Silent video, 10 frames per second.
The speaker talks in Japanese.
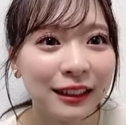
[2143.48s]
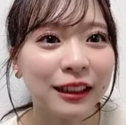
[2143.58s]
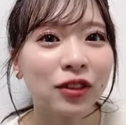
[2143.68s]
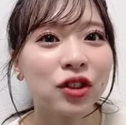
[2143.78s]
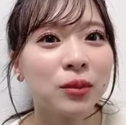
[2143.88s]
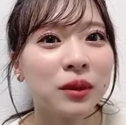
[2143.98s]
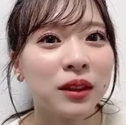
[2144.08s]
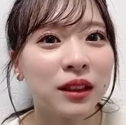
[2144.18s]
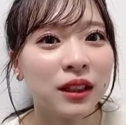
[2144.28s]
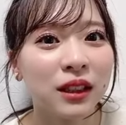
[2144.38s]
楽しみ
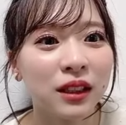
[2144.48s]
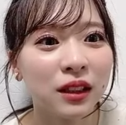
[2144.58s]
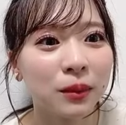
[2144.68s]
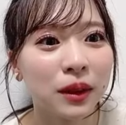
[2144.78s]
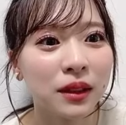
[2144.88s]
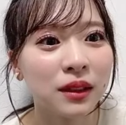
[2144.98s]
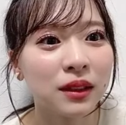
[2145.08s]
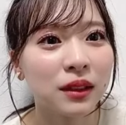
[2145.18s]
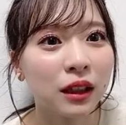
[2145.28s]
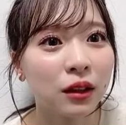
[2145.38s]
にしてま
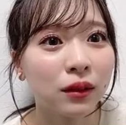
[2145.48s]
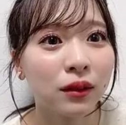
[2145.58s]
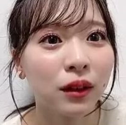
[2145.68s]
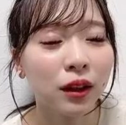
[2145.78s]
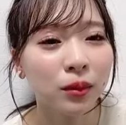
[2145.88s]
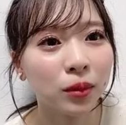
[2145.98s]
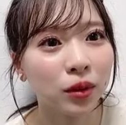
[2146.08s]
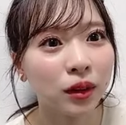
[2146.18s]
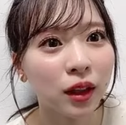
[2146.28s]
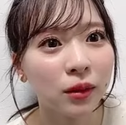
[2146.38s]
すオンライン
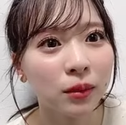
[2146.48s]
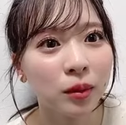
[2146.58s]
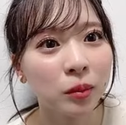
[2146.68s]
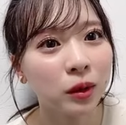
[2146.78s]
も対面